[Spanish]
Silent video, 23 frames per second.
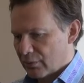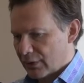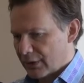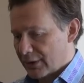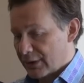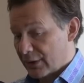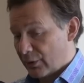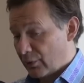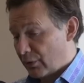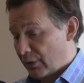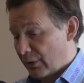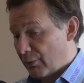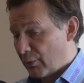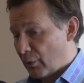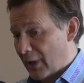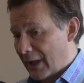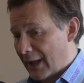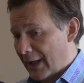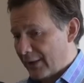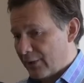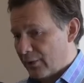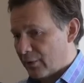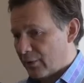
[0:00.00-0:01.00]
este
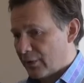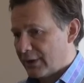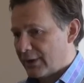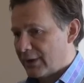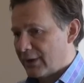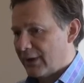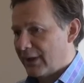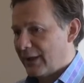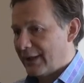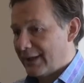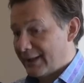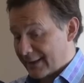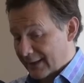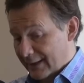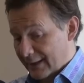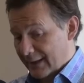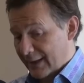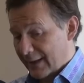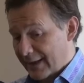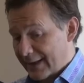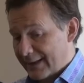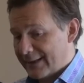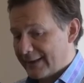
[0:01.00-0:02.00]
último año, este,
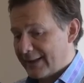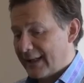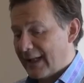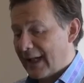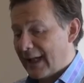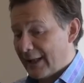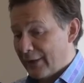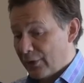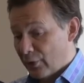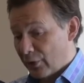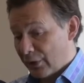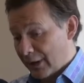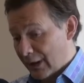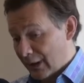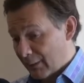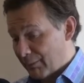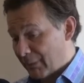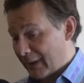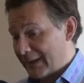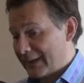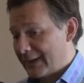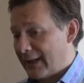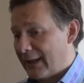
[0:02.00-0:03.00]
este, este año y
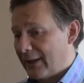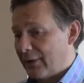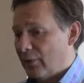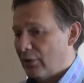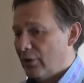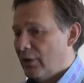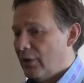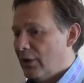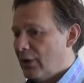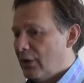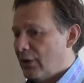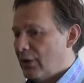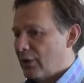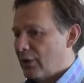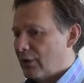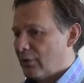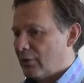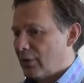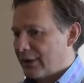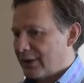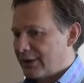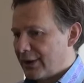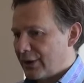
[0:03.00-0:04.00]
el pasado
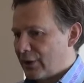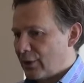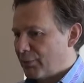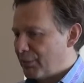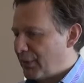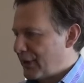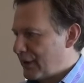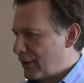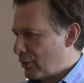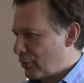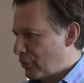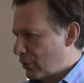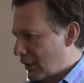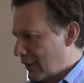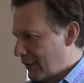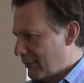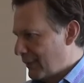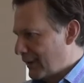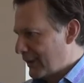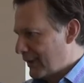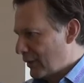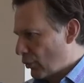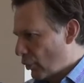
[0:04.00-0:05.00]
no han sido
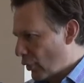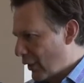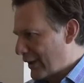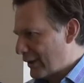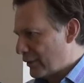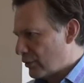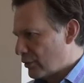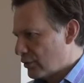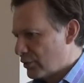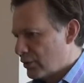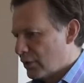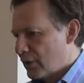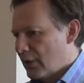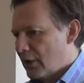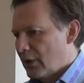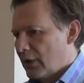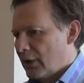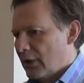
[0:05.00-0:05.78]
particularmente buenos.